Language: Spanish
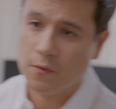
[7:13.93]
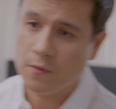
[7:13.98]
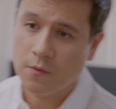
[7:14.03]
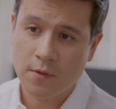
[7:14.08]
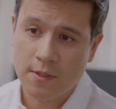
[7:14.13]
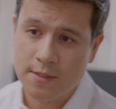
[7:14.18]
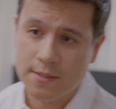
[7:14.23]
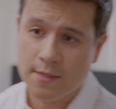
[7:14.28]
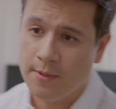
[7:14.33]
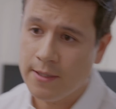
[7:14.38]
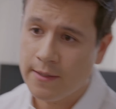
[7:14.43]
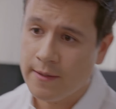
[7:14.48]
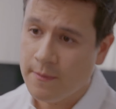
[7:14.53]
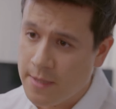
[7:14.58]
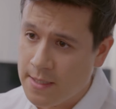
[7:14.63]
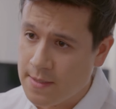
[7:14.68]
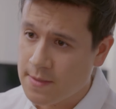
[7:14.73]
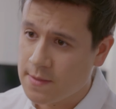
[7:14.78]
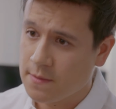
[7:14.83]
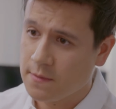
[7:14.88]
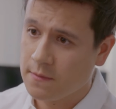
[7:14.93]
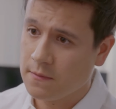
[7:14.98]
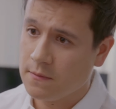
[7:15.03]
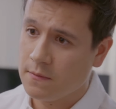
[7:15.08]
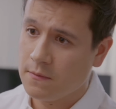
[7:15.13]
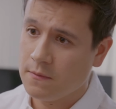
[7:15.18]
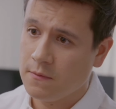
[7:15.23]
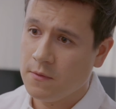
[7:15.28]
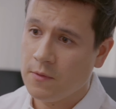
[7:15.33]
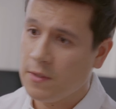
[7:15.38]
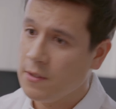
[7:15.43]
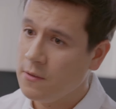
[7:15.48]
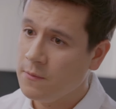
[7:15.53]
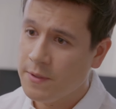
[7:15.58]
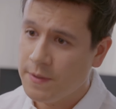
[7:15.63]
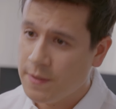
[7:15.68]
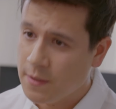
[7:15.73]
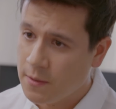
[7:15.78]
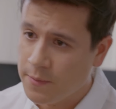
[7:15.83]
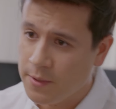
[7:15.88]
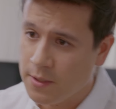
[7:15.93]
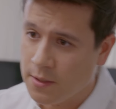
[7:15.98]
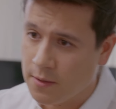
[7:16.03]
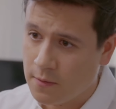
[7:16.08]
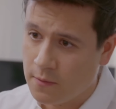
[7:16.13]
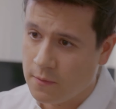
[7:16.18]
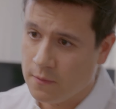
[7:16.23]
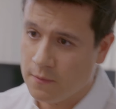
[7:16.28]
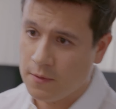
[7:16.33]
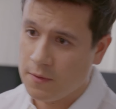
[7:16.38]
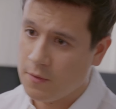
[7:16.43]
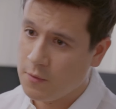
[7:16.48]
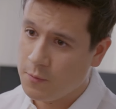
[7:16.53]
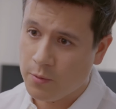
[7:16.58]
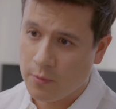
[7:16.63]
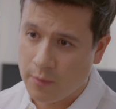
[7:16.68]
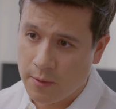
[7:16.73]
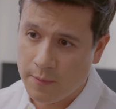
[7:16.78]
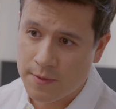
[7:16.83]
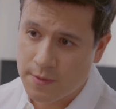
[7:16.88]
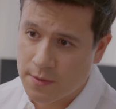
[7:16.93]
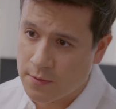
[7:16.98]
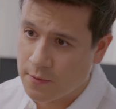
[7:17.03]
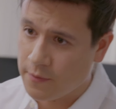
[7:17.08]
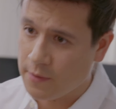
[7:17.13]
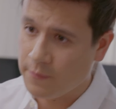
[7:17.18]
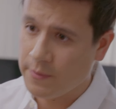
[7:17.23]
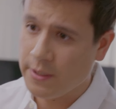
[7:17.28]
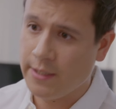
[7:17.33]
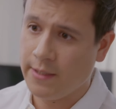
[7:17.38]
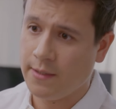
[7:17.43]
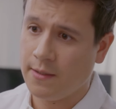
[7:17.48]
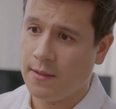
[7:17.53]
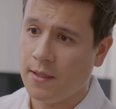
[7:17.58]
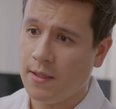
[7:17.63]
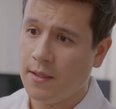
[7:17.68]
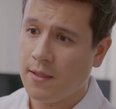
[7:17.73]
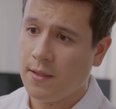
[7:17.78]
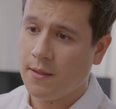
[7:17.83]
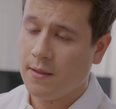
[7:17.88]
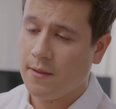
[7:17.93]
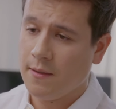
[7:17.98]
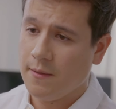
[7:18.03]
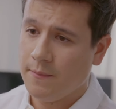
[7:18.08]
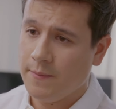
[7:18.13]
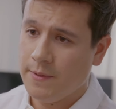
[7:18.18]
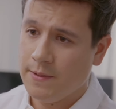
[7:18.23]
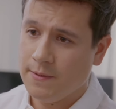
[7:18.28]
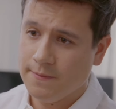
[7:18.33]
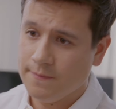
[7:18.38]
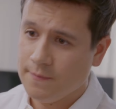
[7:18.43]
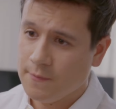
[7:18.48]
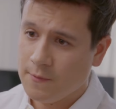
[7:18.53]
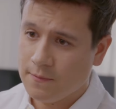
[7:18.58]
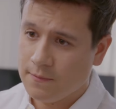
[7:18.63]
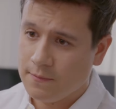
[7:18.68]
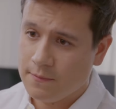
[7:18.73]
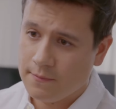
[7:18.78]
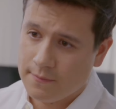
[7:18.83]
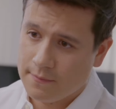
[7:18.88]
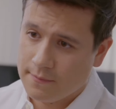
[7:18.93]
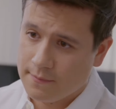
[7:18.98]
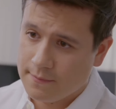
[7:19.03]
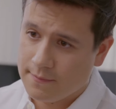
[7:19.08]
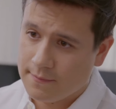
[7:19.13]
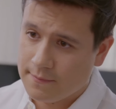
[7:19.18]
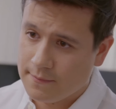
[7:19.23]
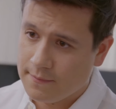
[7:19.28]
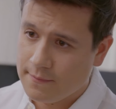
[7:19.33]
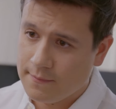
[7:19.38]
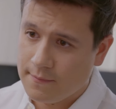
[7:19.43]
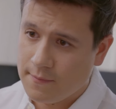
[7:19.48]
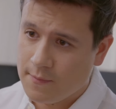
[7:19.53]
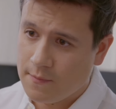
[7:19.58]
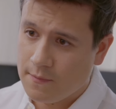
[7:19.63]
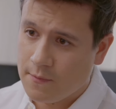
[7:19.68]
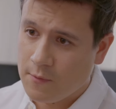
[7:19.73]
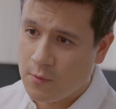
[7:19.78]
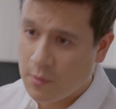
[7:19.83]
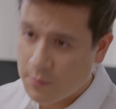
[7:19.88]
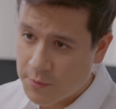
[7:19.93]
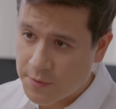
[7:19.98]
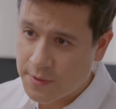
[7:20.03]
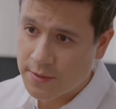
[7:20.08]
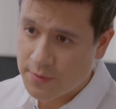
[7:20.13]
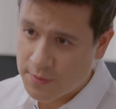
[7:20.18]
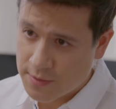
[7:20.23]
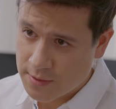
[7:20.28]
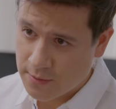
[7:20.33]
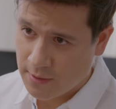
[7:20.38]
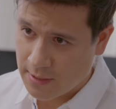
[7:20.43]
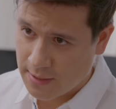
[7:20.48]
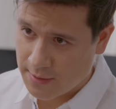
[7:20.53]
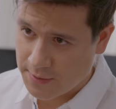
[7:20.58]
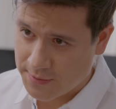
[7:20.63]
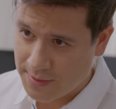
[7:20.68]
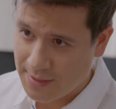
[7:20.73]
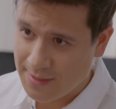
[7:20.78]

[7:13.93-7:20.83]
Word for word: no, no quise hablar de más. No quiero meterme en los problemas de tu familia. Pero mm, no, vamos a irnos enojados,